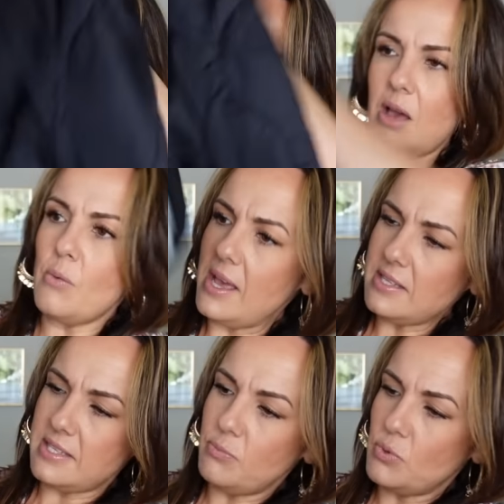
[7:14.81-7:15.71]
Ah ouais,
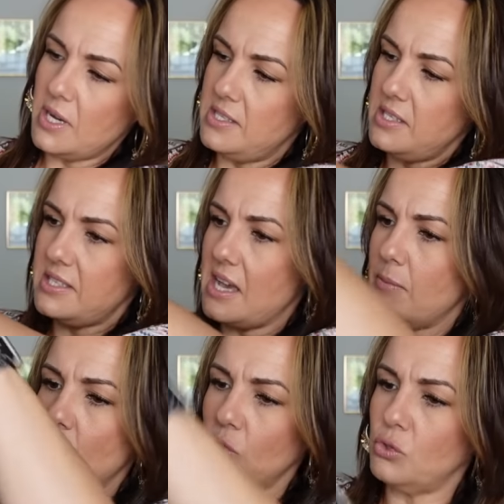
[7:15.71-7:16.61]
c'est pour Eddy c'est un
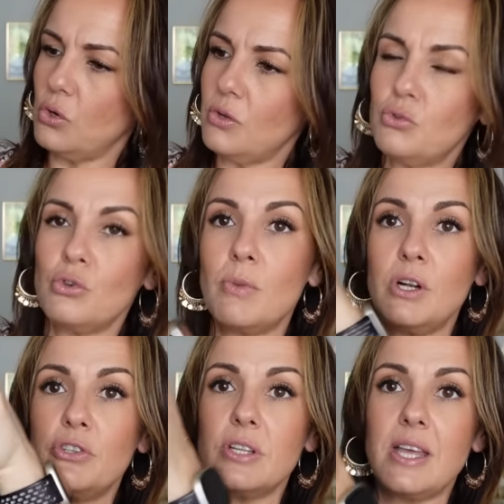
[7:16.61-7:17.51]
manteau tout
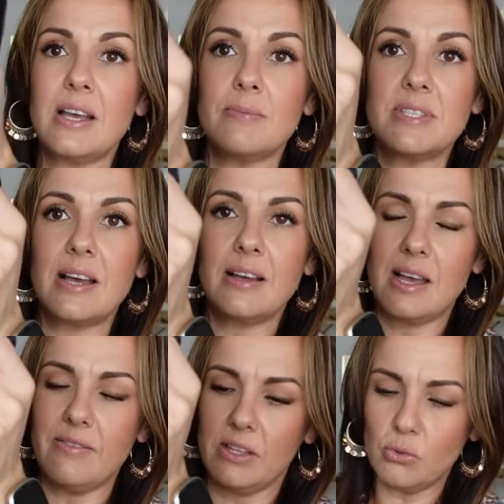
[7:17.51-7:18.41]
molletonné comme ça. Ah,
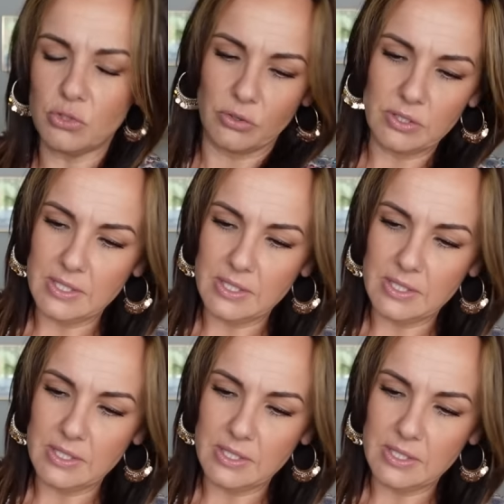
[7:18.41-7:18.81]
il va être content.